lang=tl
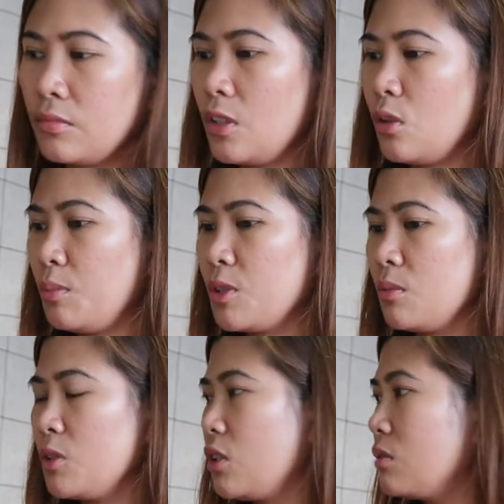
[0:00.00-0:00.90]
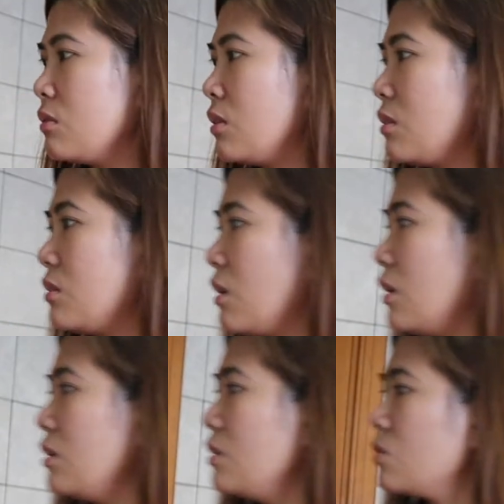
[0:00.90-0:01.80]
Hindi ko pa siya masyadong
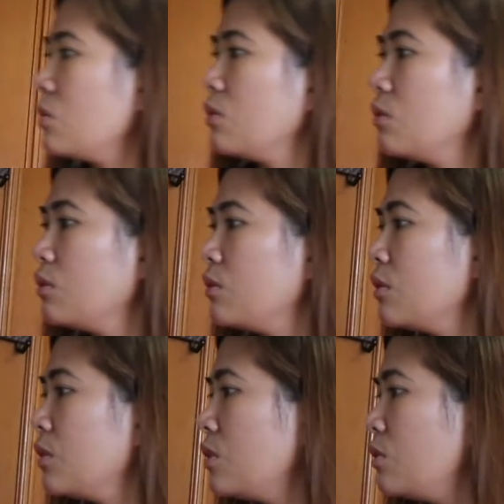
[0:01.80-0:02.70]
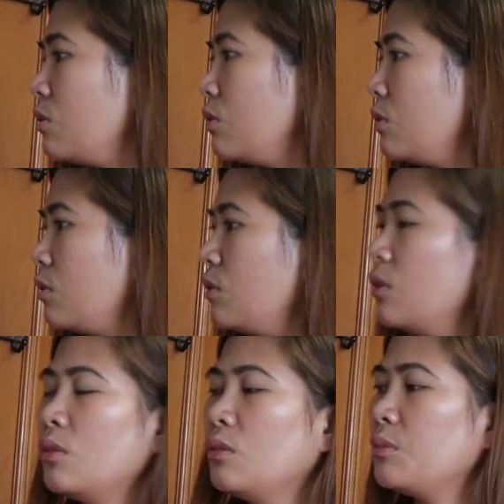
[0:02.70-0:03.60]
natatry. So, hindi ko
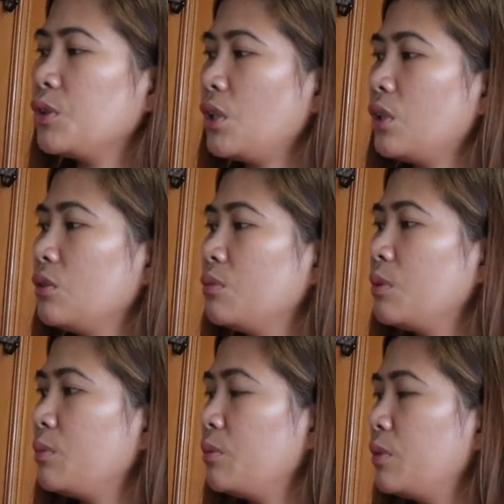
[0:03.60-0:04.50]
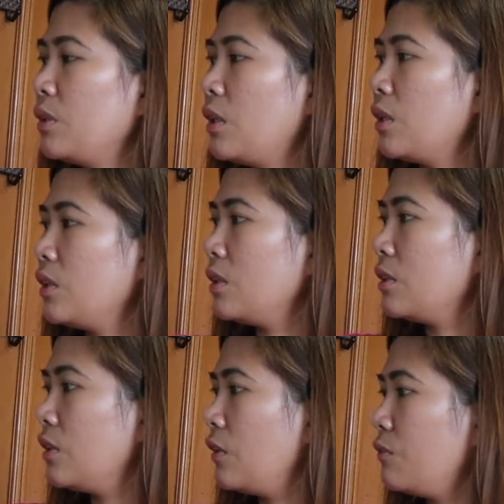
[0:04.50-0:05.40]
masyadong mabibigay
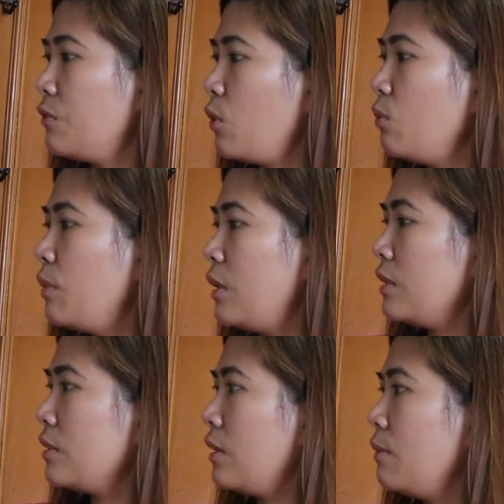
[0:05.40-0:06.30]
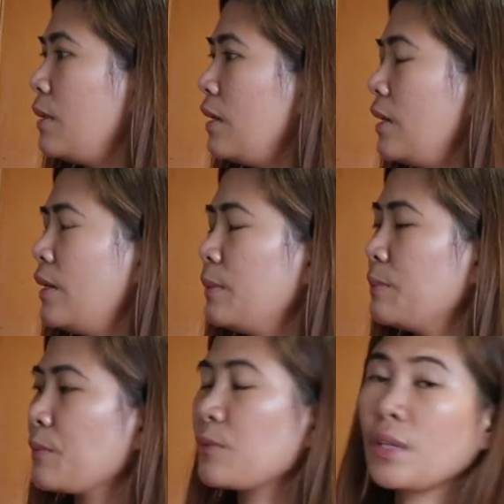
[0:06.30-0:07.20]
ang info, but my
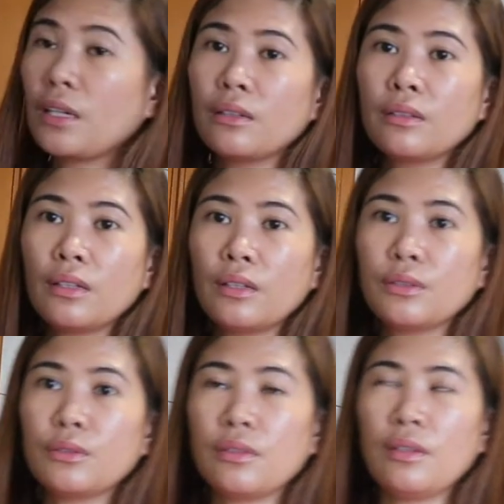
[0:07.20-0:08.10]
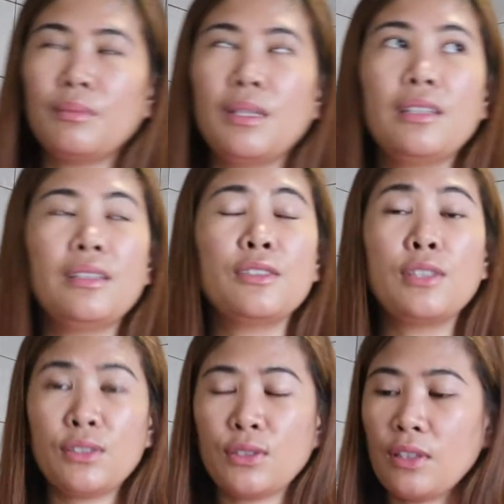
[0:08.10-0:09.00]
and my
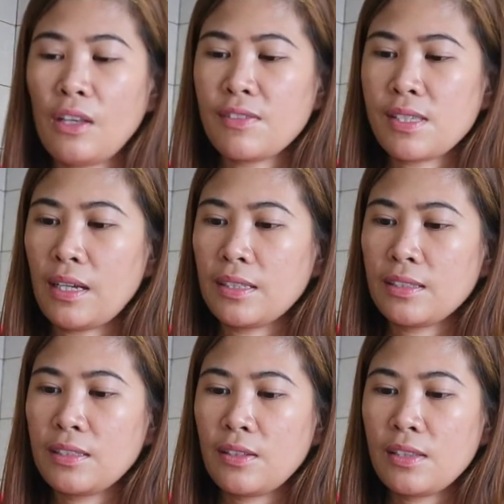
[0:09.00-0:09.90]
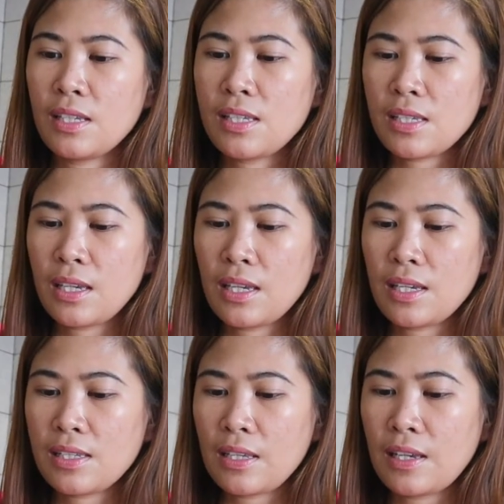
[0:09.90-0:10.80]
sister loves that. Now, this
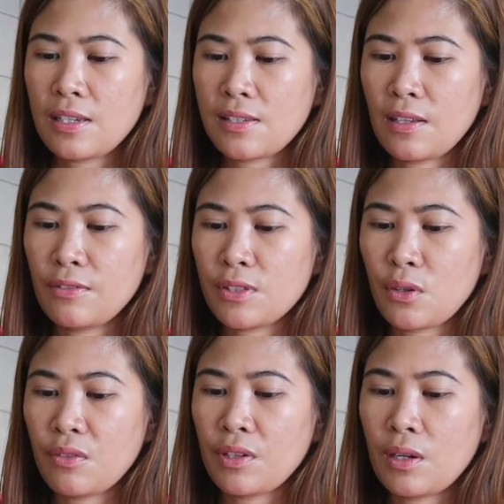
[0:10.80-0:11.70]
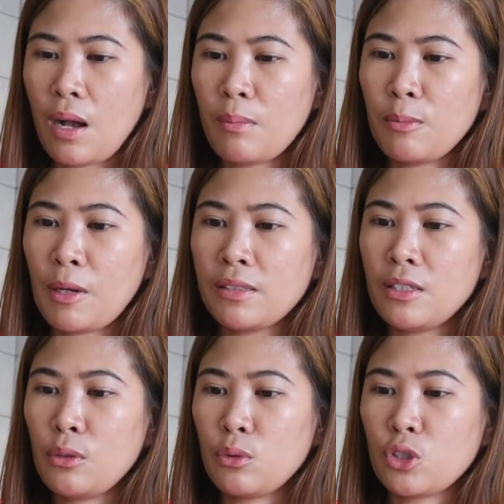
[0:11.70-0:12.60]
is a Salvatore Ferragamo
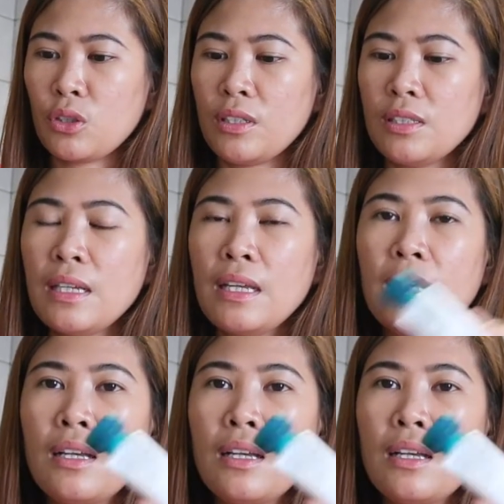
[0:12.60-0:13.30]
body lotion.